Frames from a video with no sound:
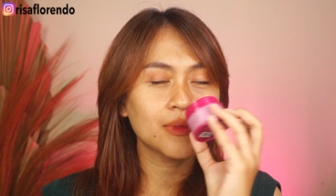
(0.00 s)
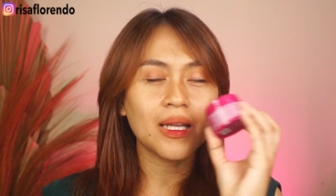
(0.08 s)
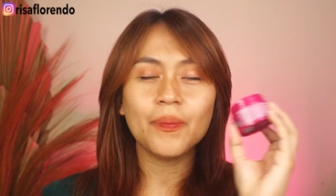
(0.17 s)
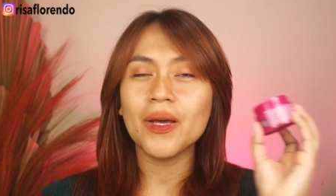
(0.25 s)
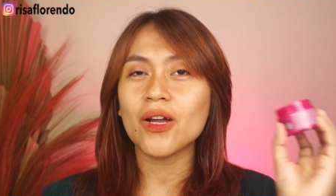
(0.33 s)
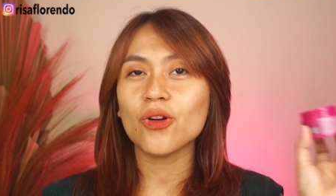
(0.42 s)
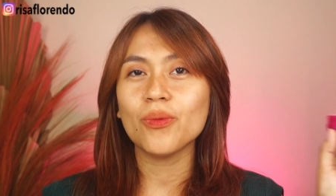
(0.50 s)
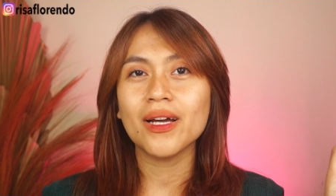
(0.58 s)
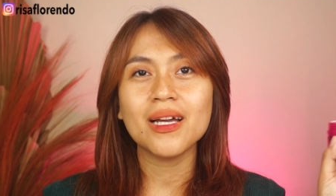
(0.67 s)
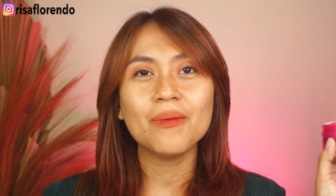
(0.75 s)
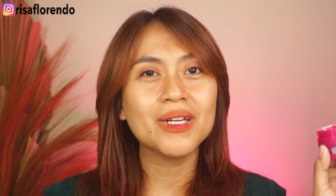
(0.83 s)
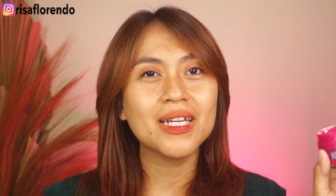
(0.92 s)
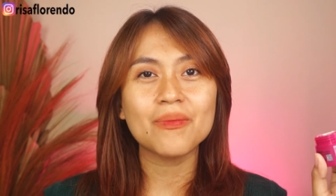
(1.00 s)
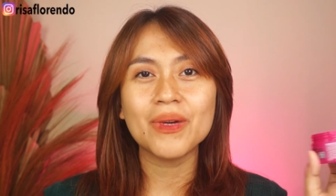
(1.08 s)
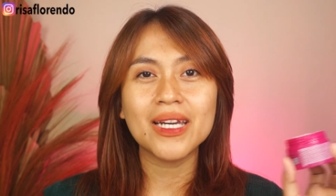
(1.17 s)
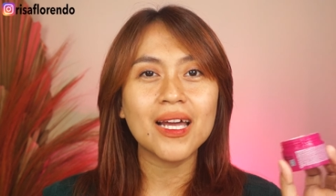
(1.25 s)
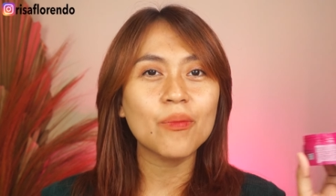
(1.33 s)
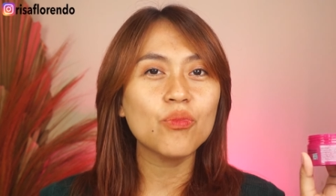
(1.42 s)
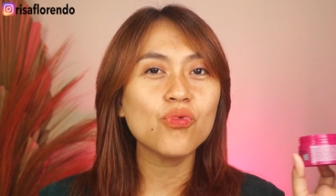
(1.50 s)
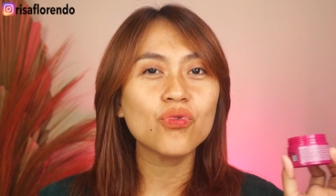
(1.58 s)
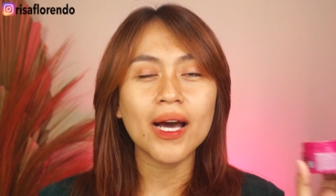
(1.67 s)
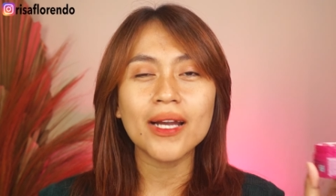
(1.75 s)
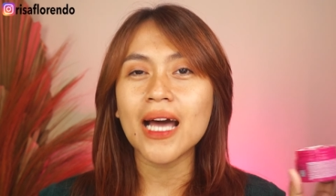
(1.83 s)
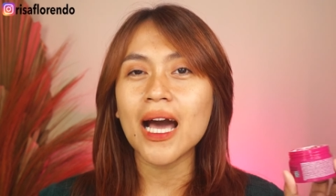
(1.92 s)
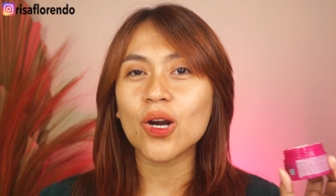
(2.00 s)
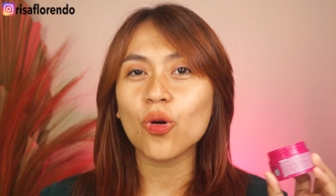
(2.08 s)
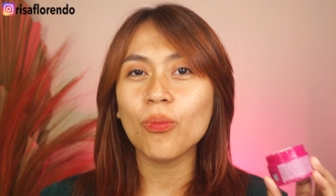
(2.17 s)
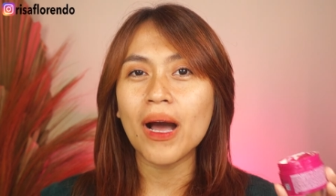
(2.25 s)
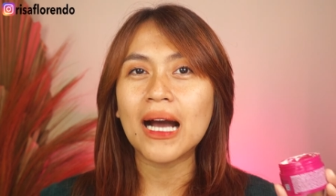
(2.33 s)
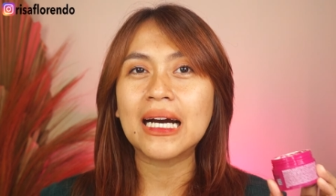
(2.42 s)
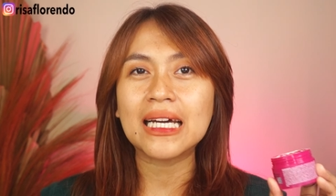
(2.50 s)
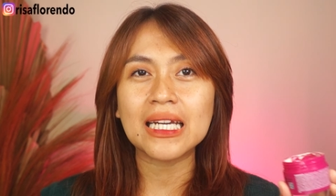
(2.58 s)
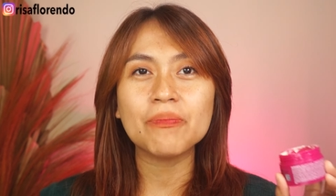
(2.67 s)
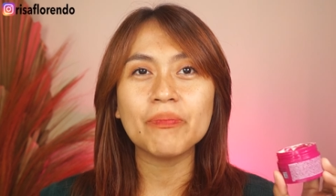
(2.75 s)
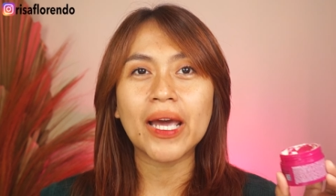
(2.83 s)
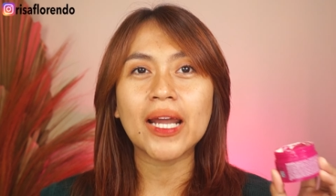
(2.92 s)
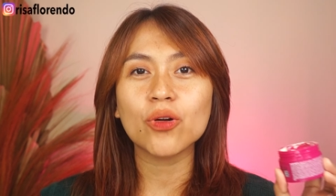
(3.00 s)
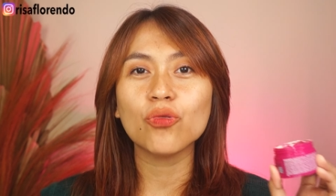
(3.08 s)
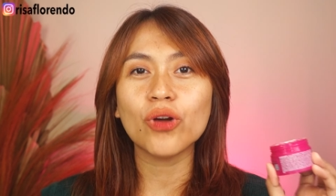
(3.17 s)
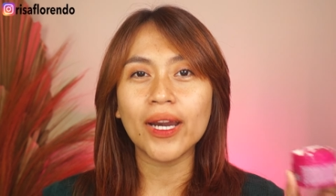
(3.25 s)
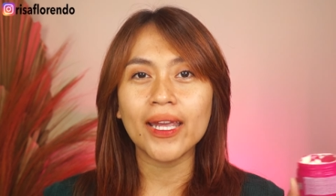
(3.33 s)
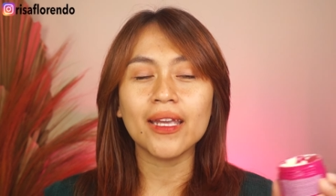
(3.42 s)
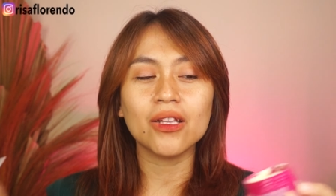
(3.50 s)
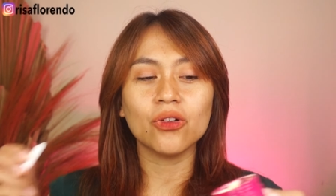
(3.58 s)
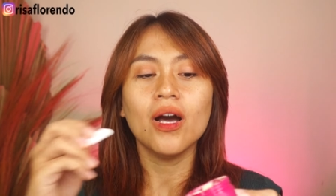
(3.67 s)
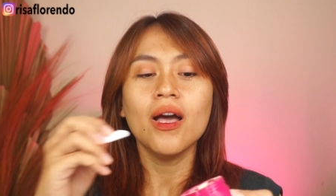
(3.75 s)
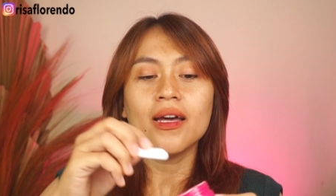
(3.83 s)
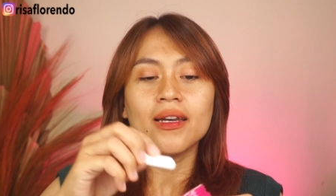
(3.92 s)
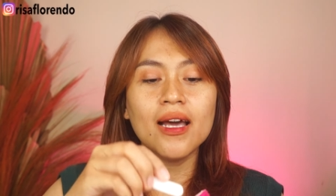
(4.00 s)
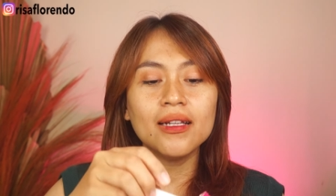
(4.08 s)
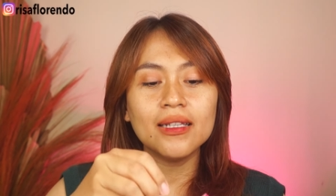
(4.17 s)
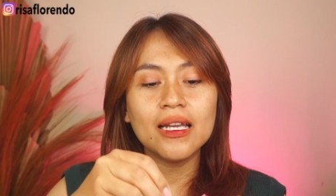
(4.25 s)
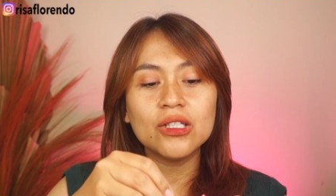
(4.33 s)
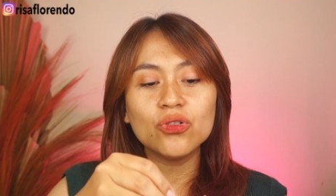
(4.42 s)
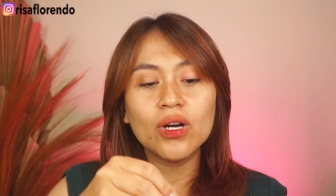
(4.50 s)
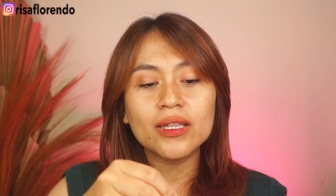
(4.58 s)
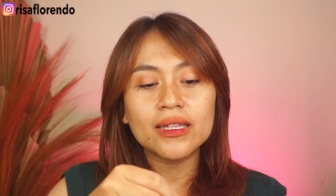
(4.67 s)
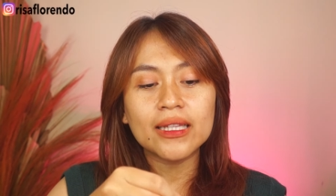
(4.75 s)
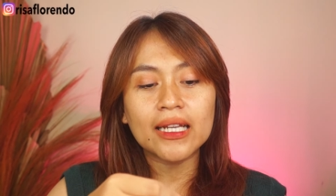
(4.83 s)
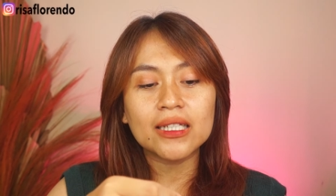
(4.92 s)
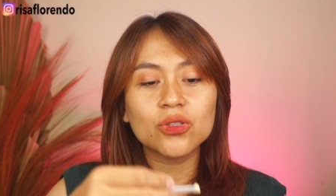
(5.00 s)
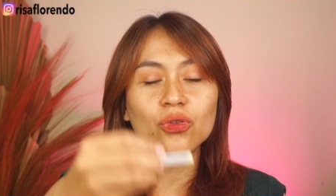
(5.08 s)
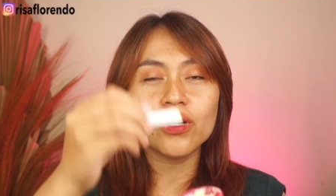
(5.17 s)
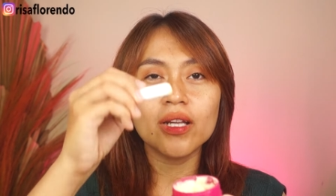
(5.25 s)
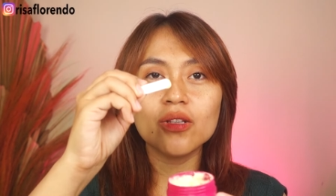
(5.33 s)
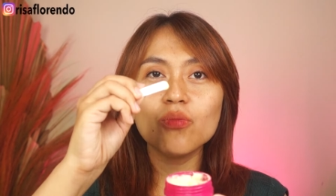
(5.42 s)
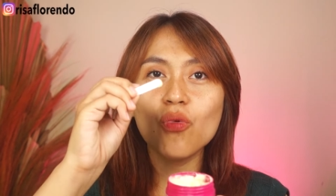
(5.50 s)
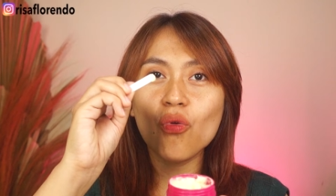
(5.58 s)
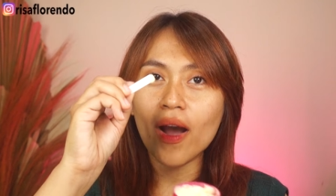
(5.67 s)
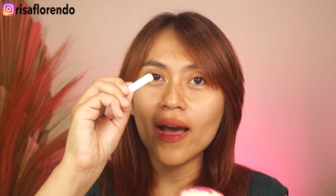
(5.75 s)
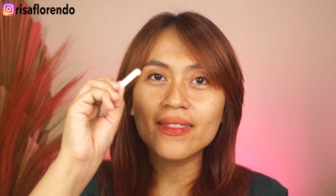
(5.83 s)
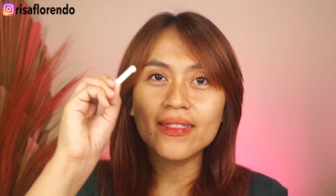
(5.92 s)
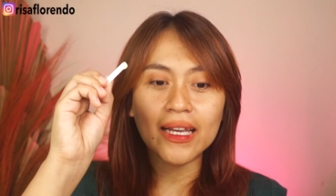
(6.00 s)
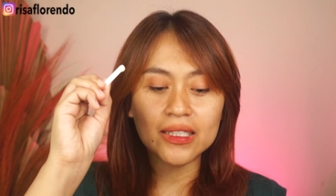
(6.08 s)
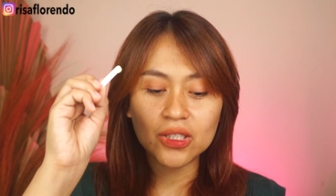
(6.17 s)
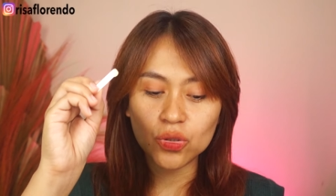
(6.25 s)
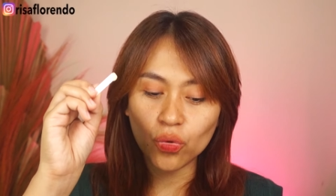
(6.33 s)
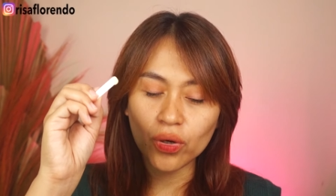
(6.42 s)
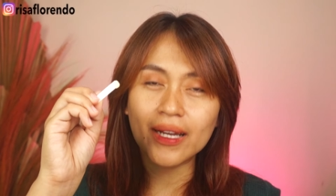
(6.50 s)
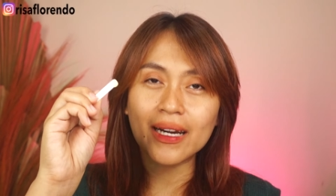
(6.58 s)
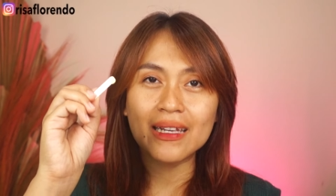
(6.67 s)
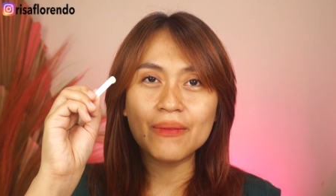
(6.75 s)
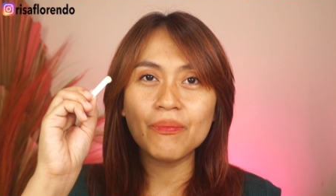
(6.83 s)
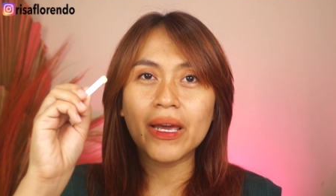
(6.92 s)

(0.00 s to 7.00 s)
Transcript: tapi aromanya benar-benar bukan aroma krim merkuri gitu. Dan dia juga teksturnya tuh bukan tekstur krim